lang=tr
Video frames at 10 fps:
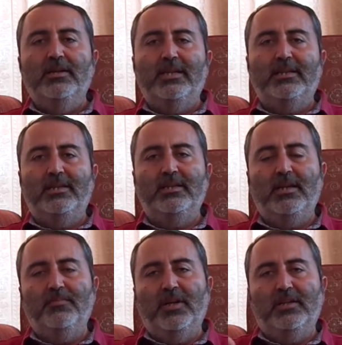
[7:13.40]
Zaten
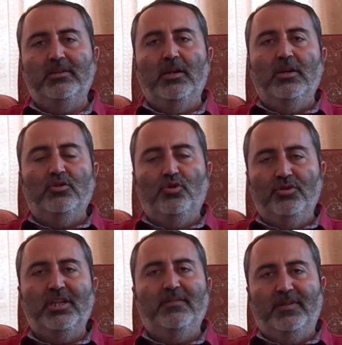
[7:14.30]
kitapların son
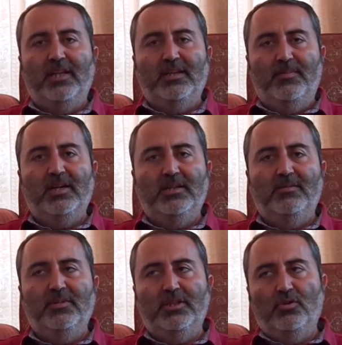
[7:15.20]
sayfalarına
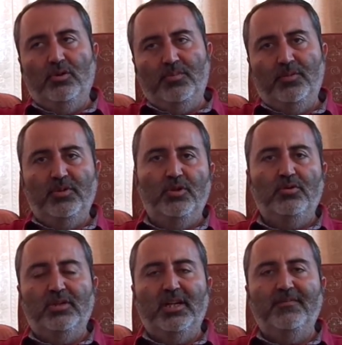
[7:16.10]
baktığımızda o
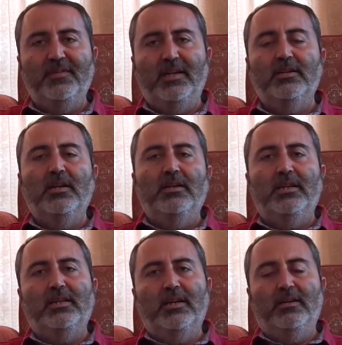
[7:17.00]
bibliografya
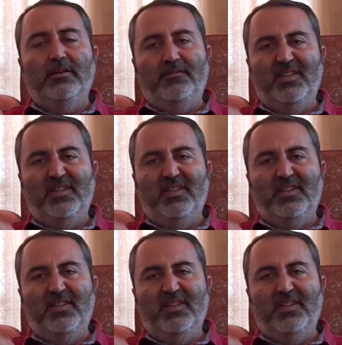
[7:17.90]
ya da e,